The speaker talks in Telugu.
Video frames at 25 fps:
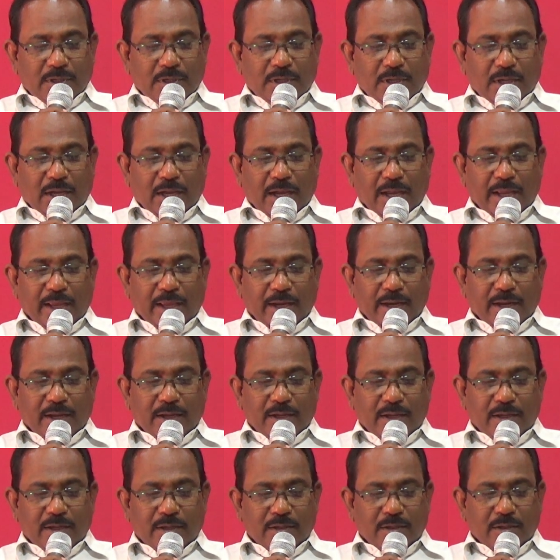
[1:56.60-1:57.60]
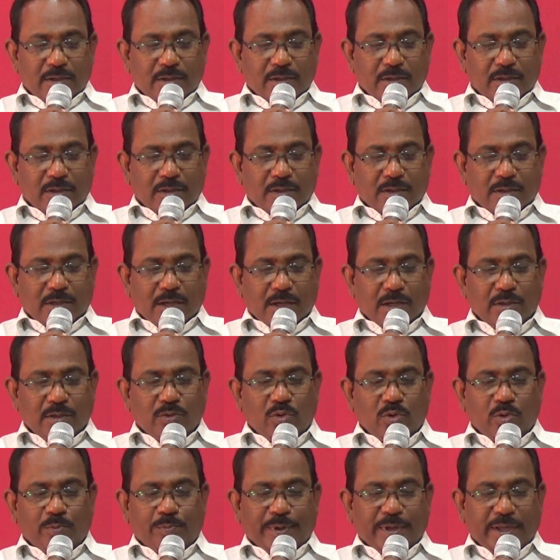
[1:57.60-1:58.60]
ఆయన
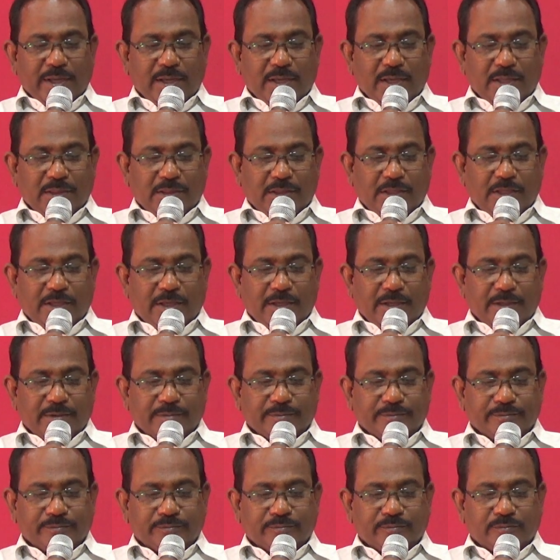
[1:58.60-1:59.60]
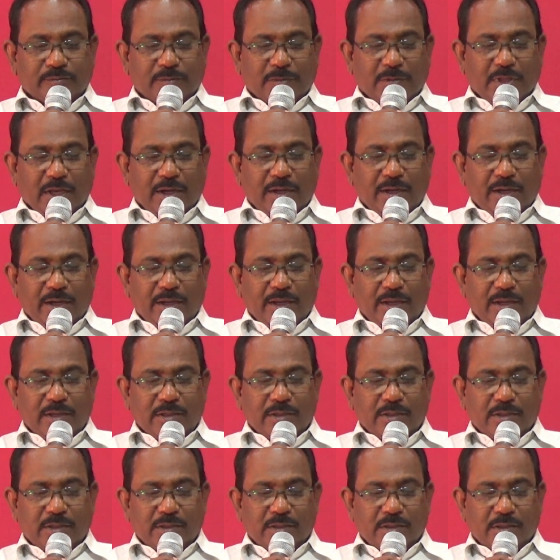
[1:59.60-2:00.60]
కన్నులు పైకెత్తి తండ్రి
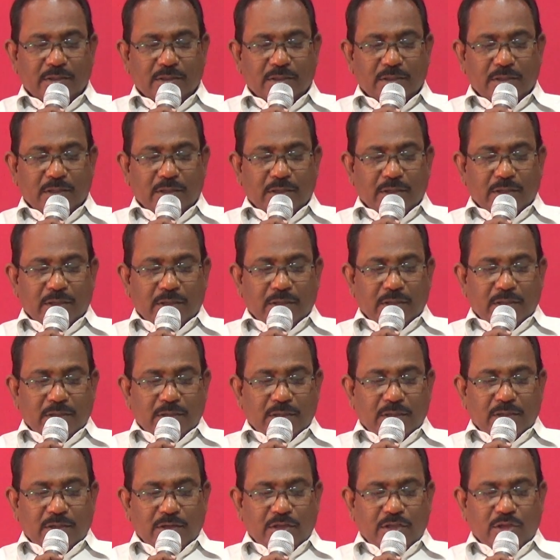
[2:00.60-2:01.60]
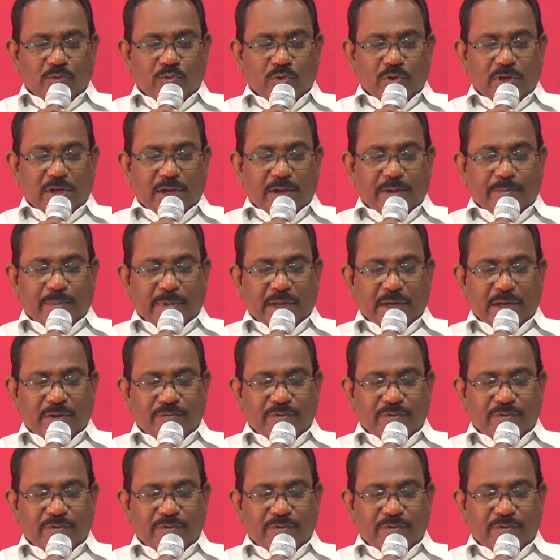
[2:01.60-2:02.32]
నీవు నా మనవి